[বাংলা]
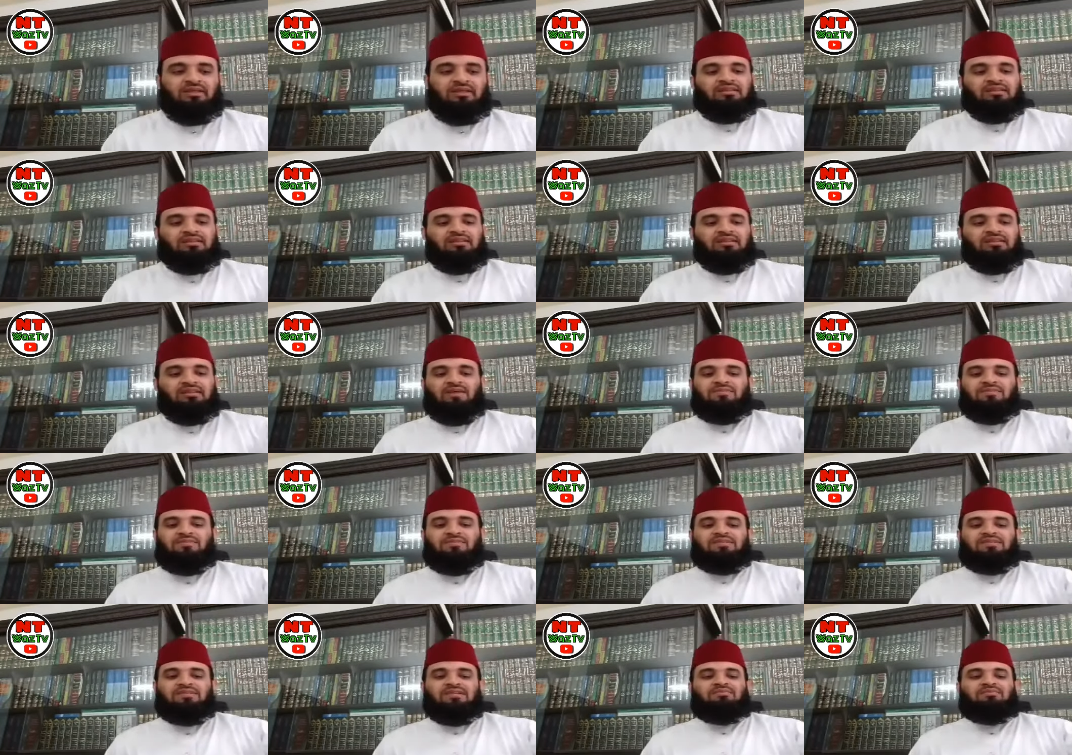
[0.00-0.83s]

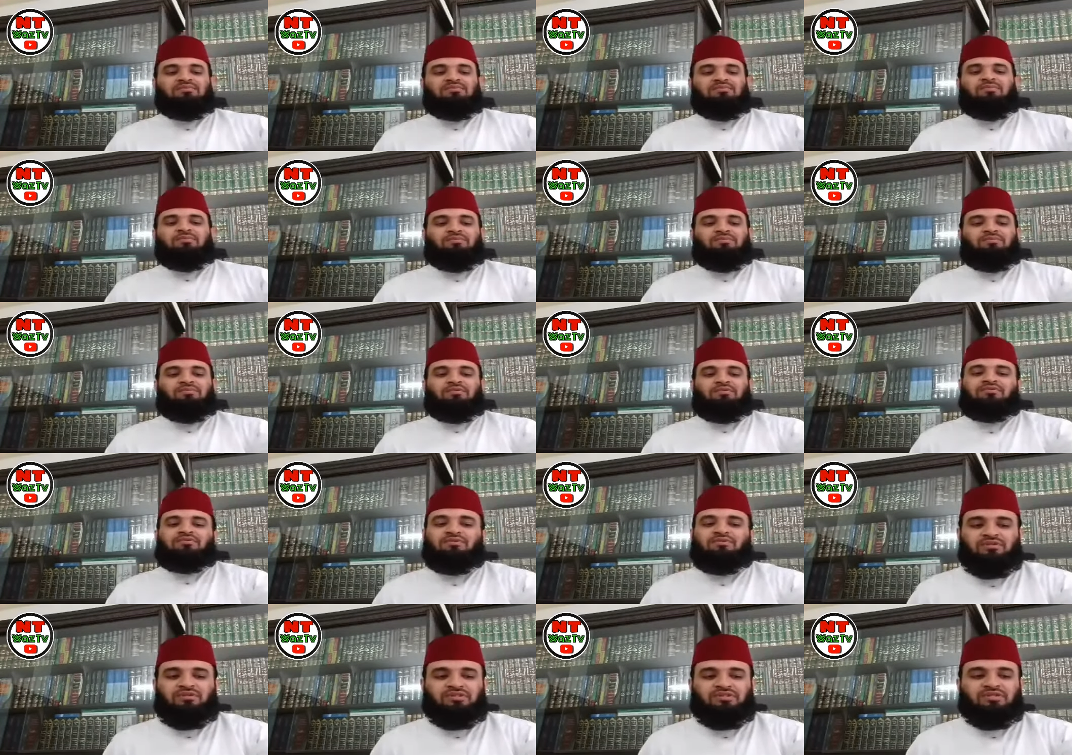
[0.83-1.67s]
তাবিজের ব্যাপারে প্রশ্ন
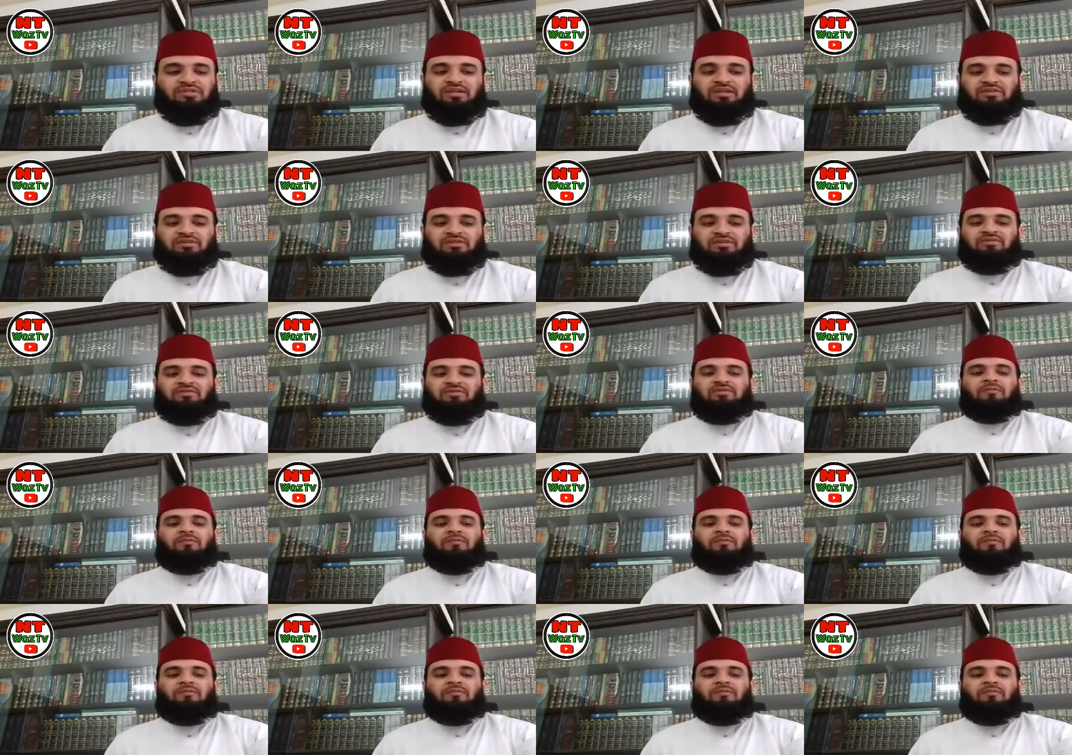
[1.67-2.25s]
করেছেন একজন